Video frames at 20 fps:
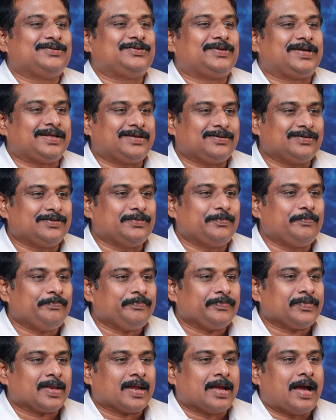இதுவரைக்கும்
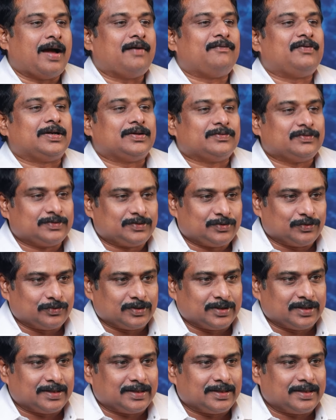அவ்வளவு
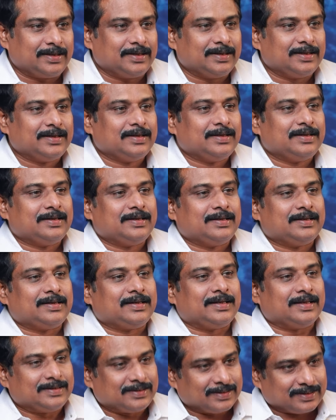தொகுதிகளை
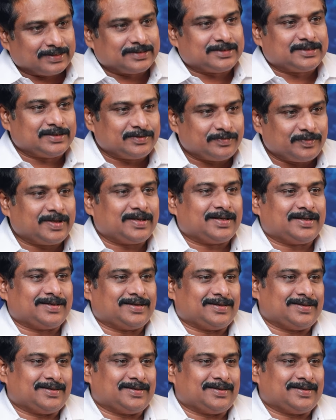எந்த கட்சியுமே